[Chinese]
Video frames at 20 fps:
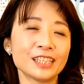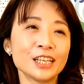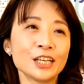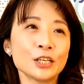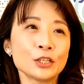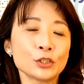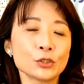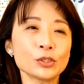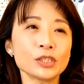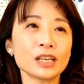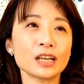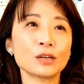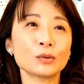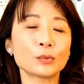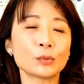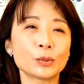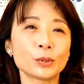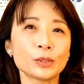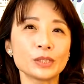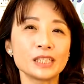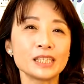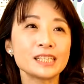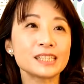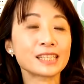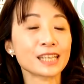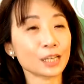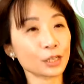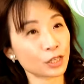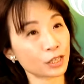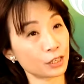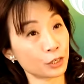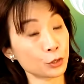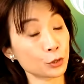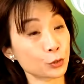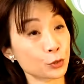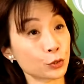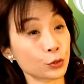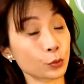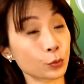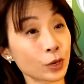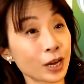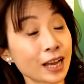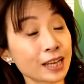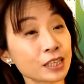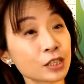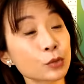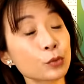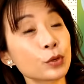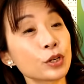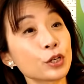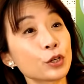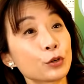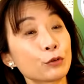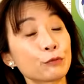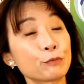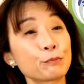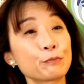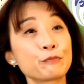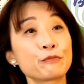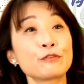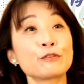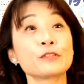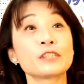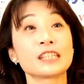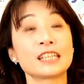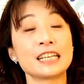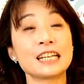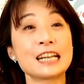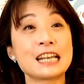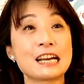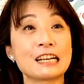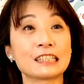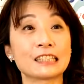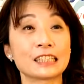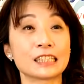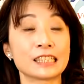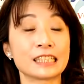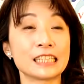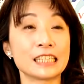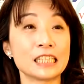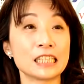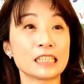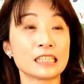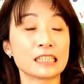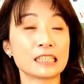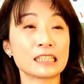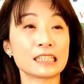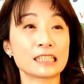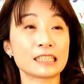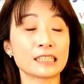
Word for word: 嗯，就像我现在可能有时，我还是会有。负责一两个 key